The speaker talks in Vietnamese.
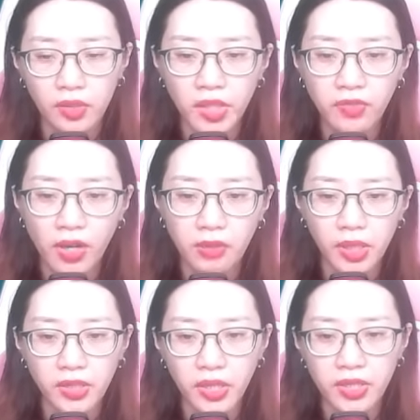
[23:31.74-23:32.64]
Khí vận
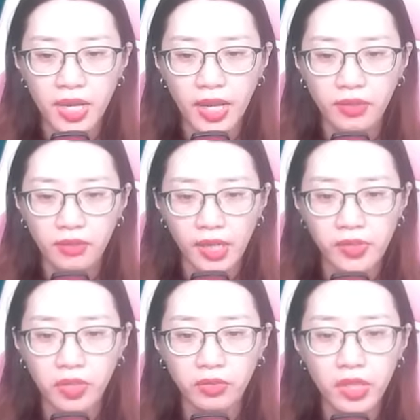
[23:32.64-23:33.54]
bị rơi ra lại
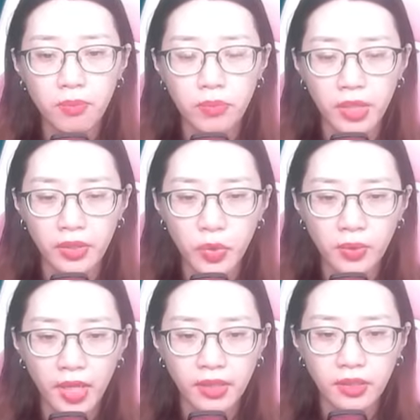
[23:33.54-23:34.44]
trực tiếp bị
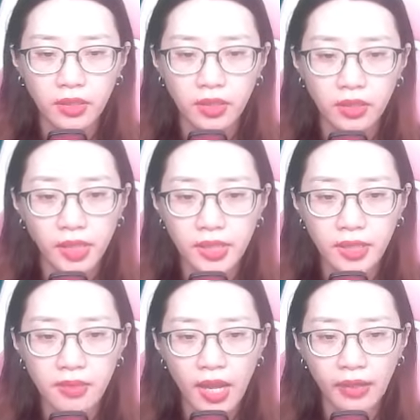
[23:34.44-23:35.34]
nuốt lấy, thì
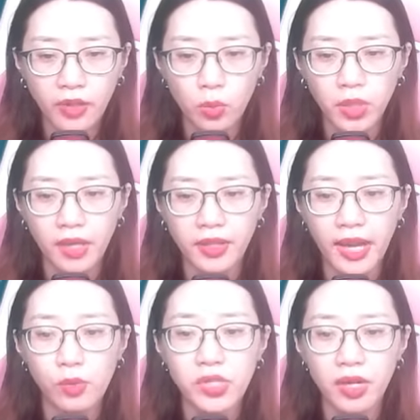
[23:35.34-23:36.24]
chính là không thể
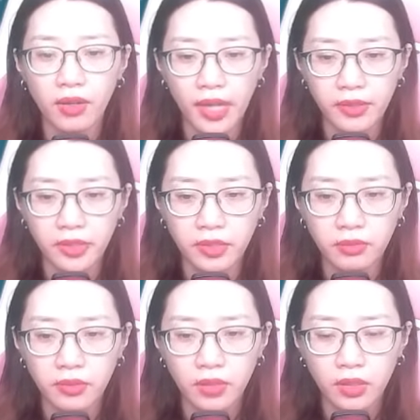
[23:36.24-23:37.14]
nào trở lại
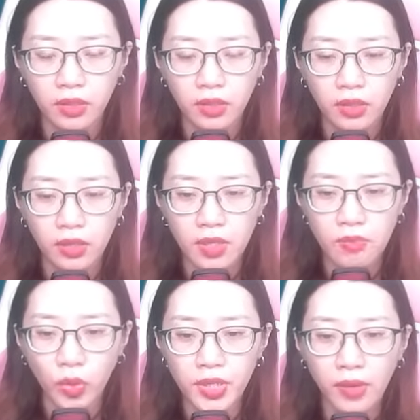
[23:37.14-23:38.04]
được.
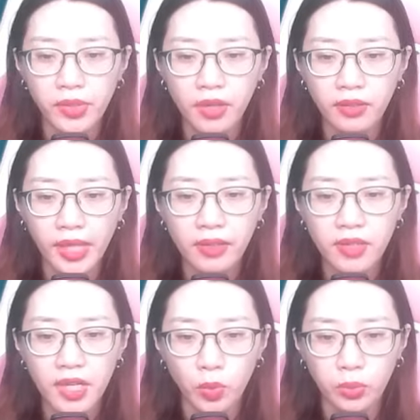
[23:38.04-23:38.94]
Mũi đạo nhân hét
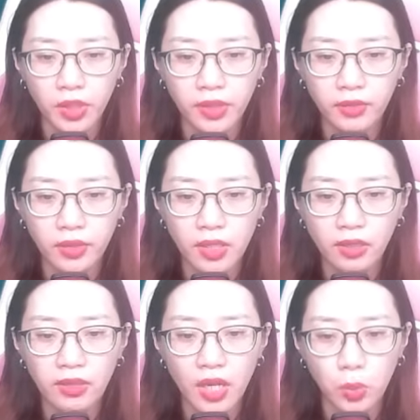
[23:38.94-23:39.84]
lên một tiếng
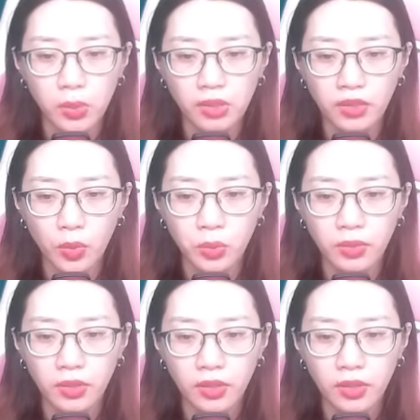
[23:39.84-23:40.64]
chấn động hư không.